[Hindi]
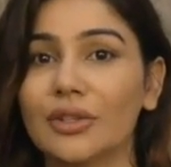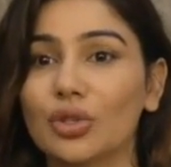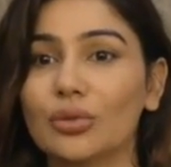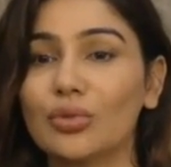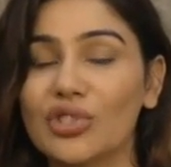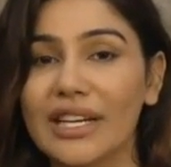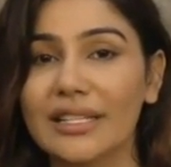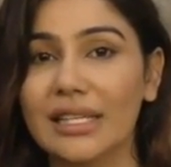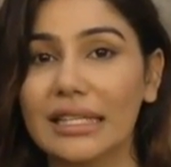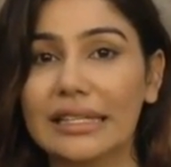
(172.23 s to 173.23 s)
तो मुझे
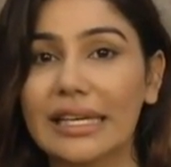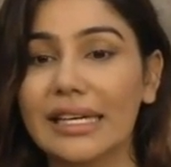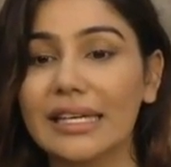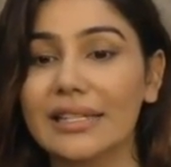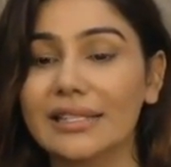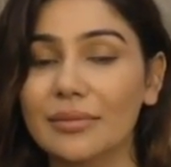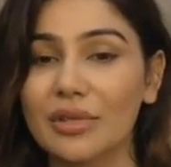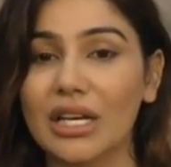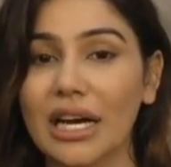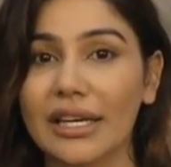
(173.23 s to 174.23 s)
ऐसा लगता है कि ये सब
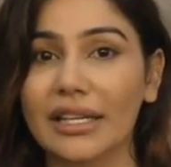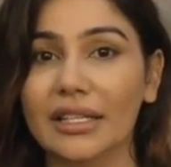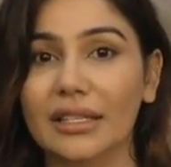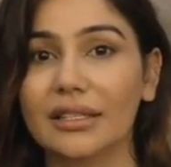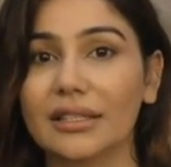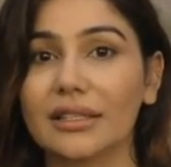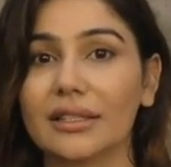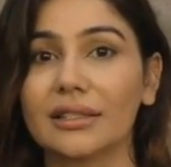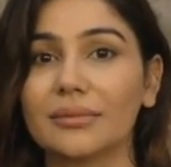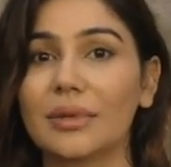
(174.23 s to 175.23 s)
दिखा के
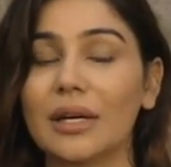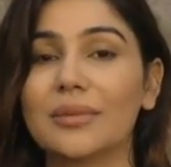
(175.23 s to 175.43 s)
आ,